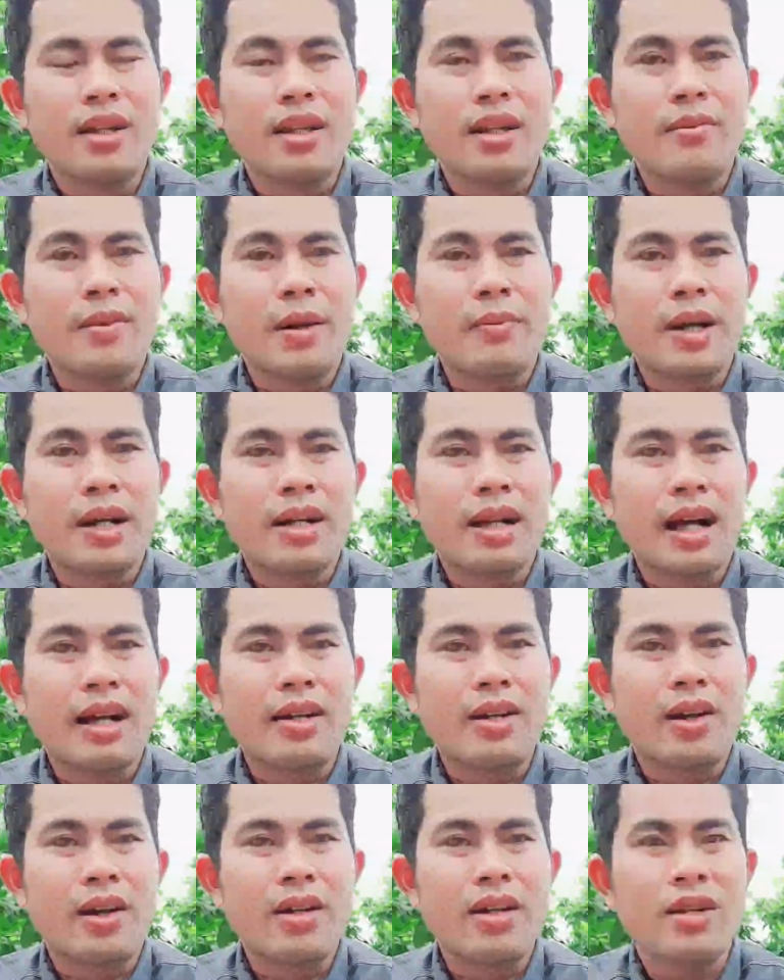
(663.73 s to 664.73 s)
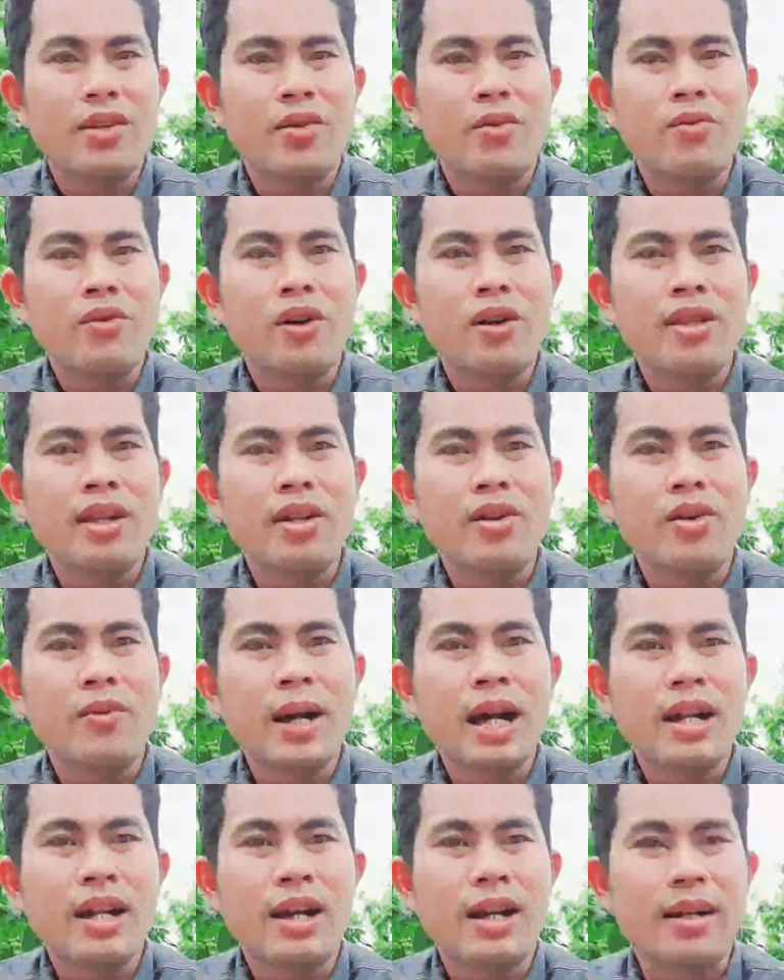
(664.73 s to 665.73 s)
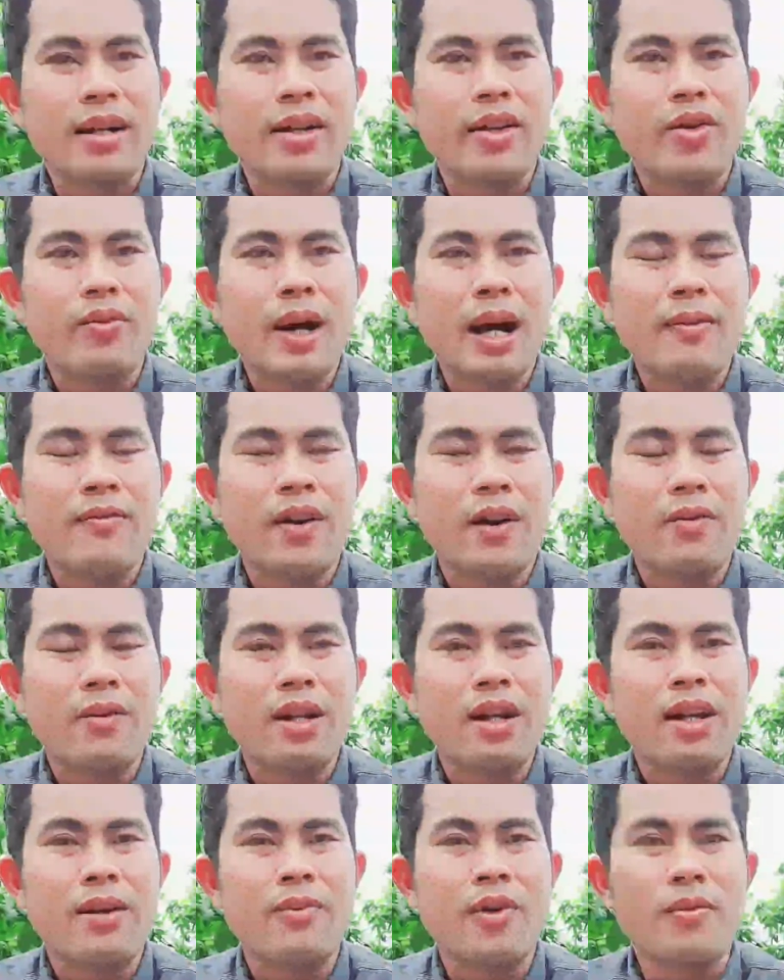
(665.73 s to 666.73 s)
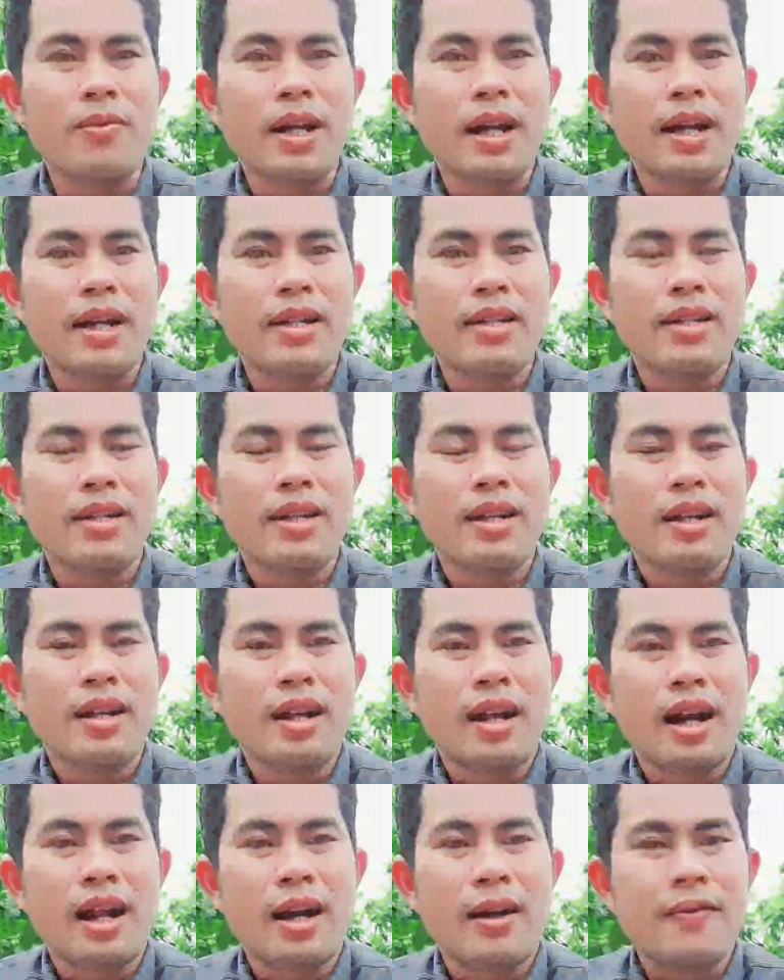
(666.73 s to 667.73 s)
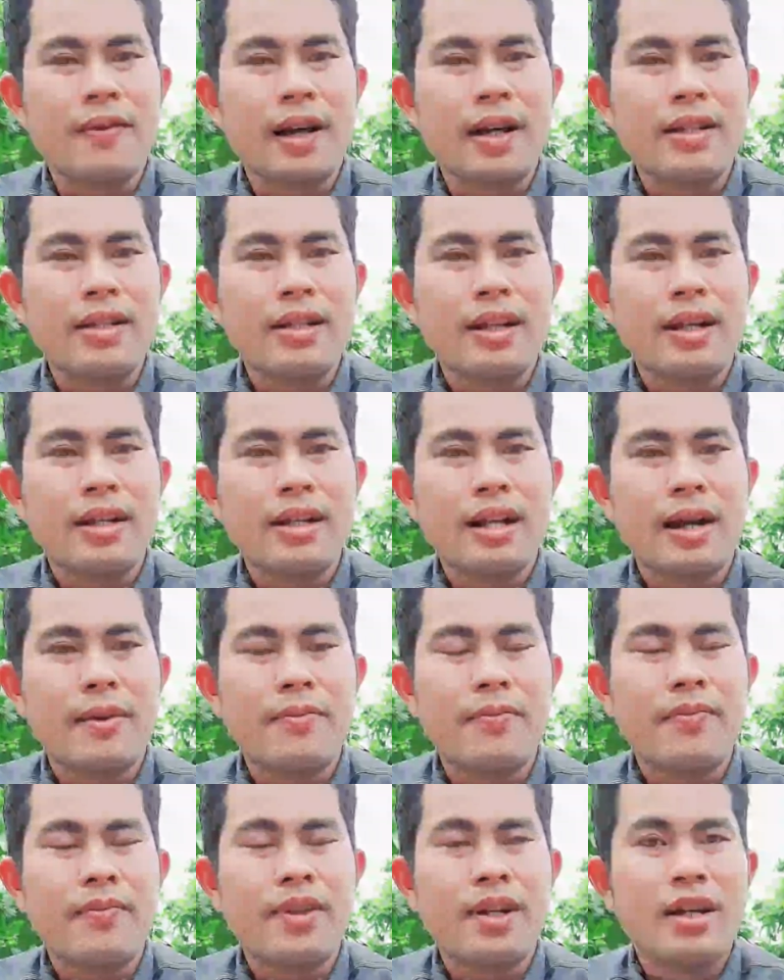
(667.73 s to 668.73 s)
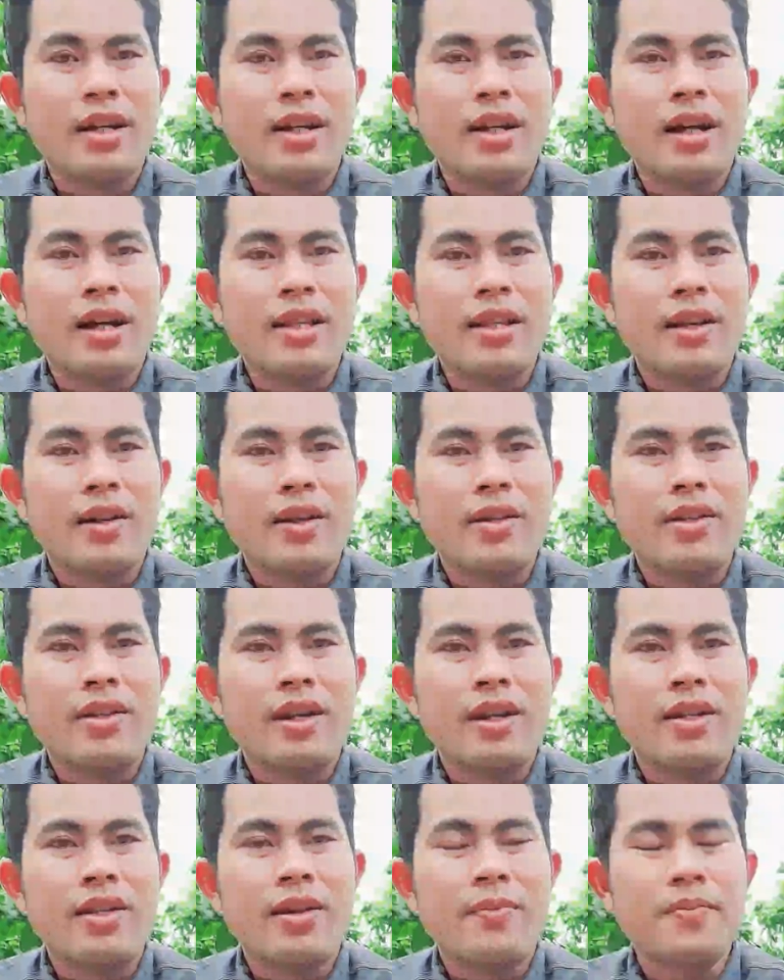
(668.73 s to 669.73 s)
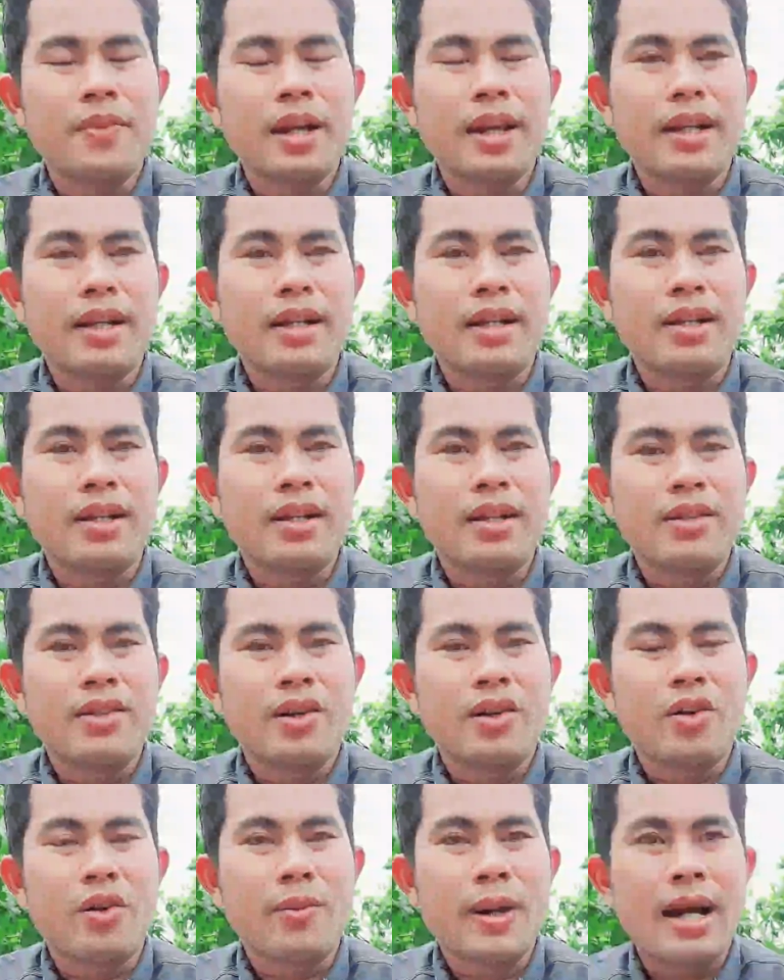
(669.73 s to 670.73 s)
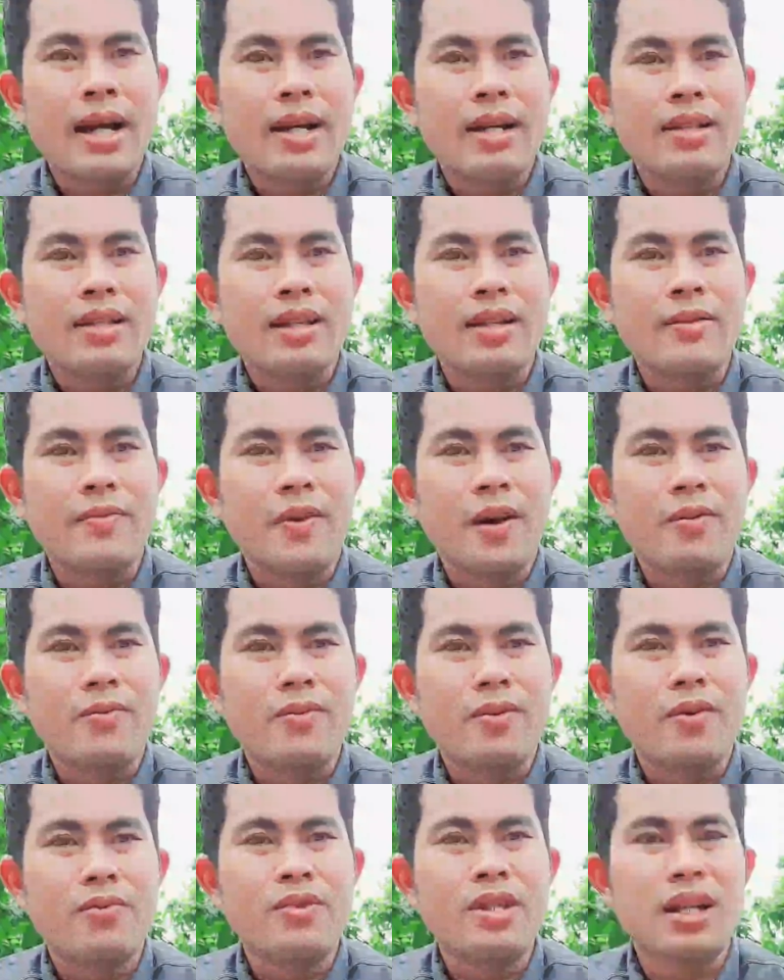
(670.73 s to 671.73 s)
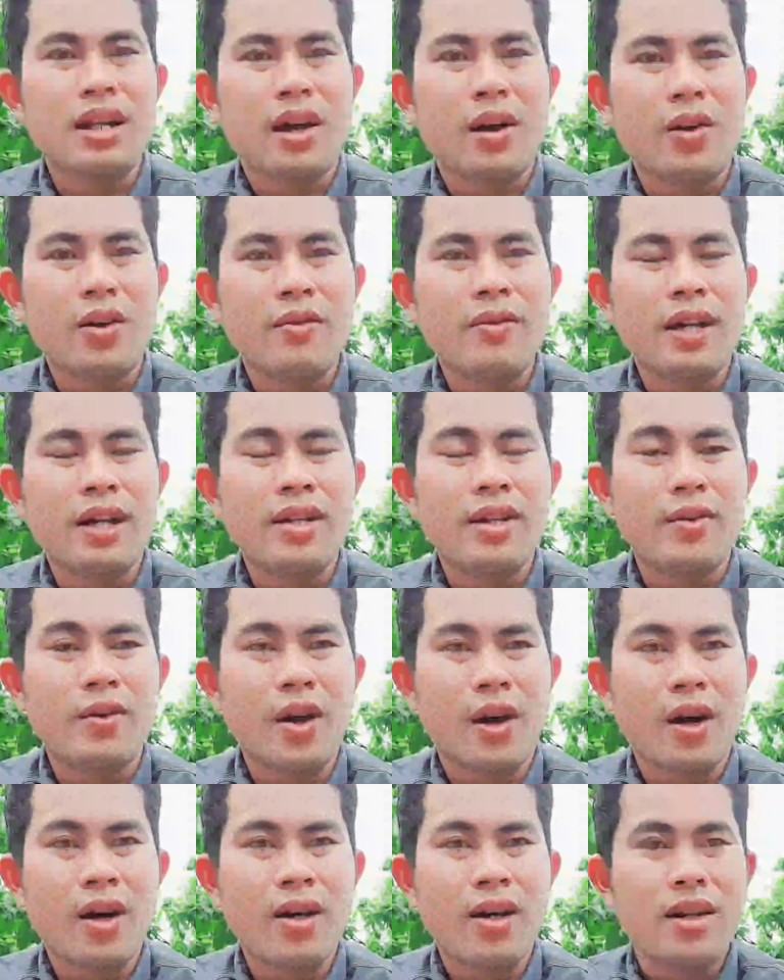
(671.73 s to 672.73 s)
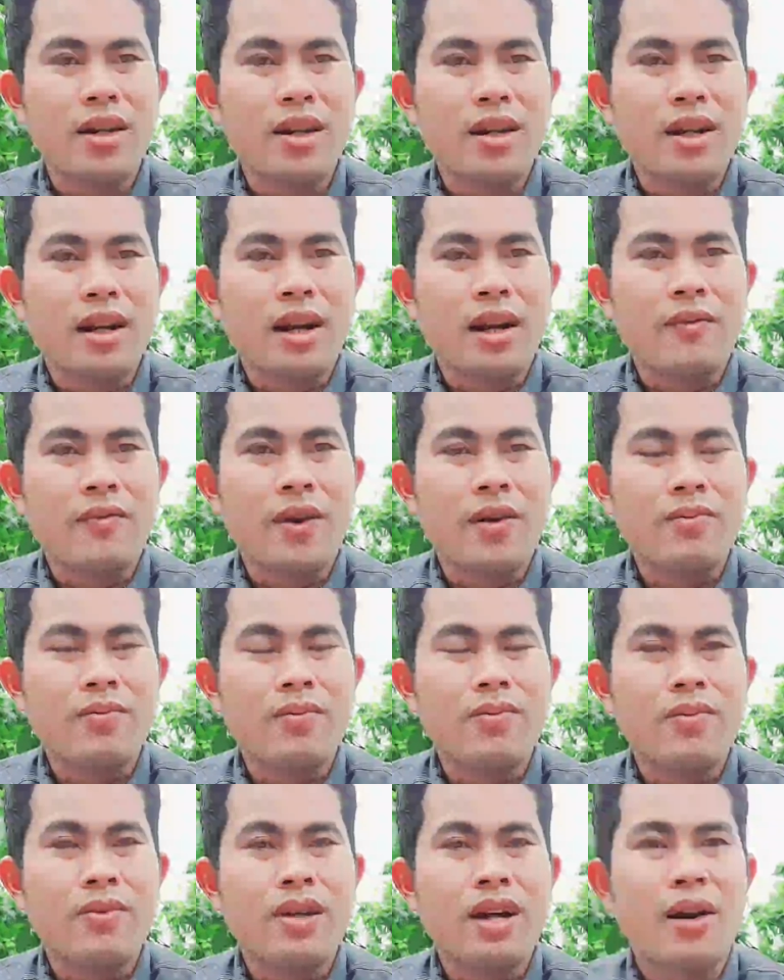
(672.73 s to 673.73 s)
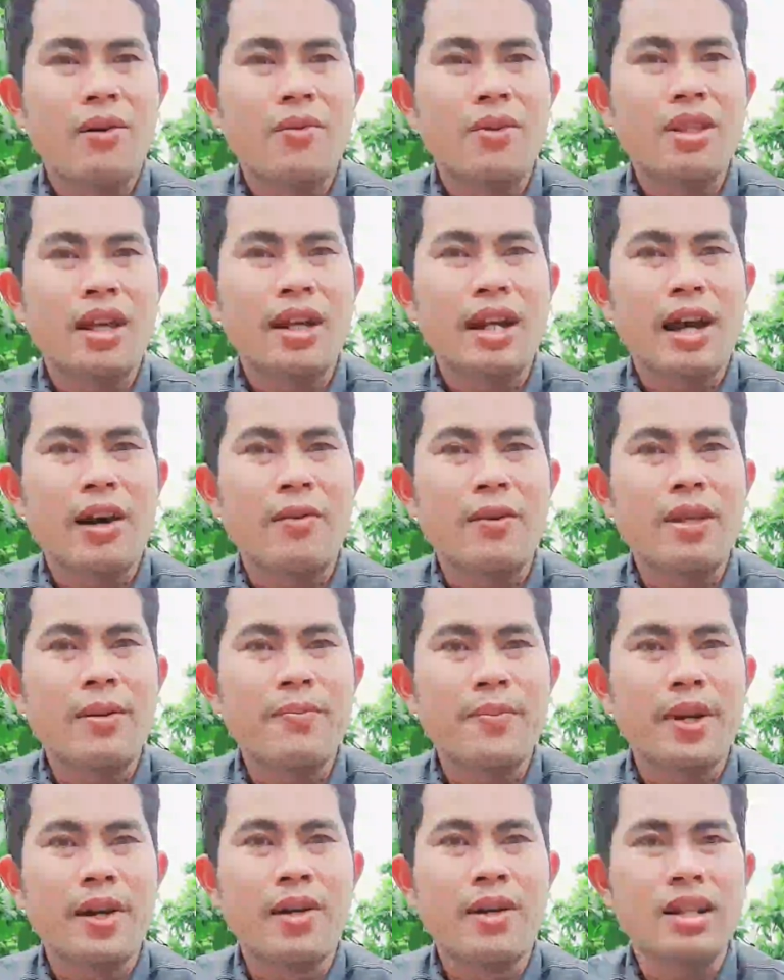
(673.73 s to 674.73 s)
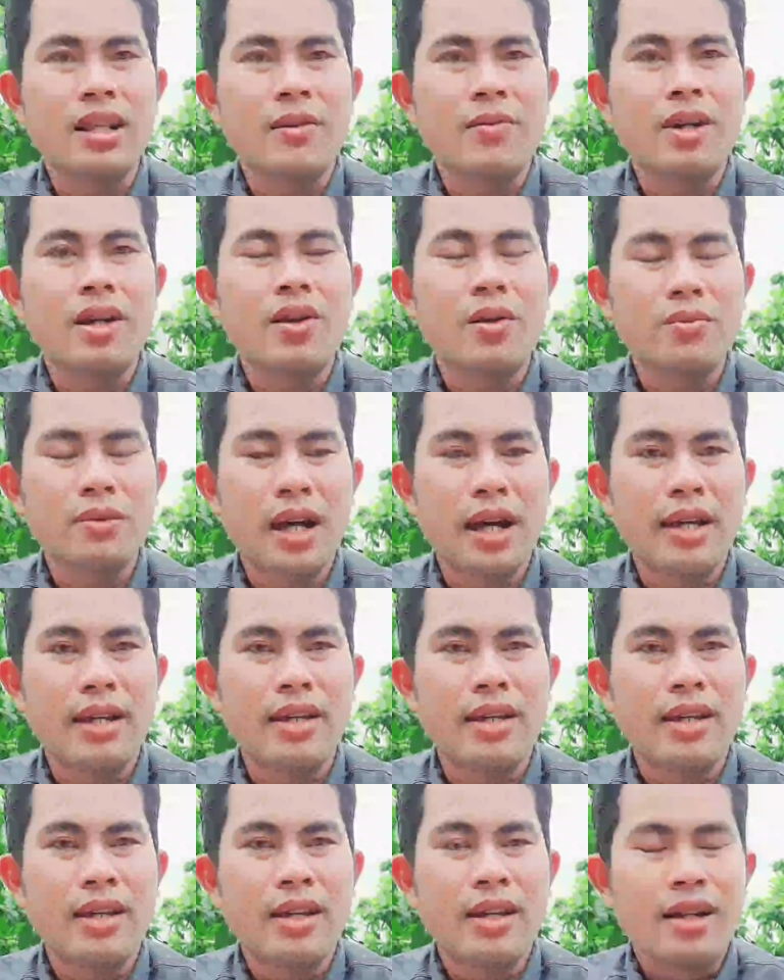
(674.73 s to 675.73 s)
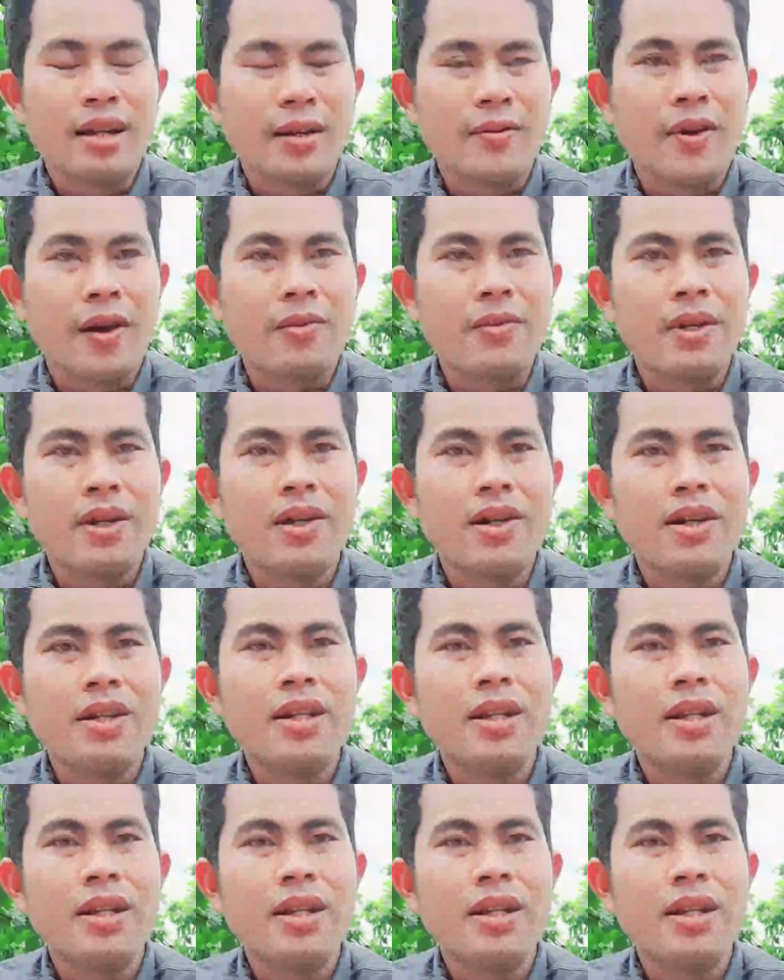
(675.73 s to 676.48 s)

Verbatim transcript: Nhưng mà bên cạnh đó thì cũng có những cô bác là kêu bắt Phong là một hai là phải ngâm rồi giúp liền cho cô bác, thì Phong cũng xin lỗi về cái điều đó, là Phong không có thể nào giúp được trong cái lúc này. Phong hứa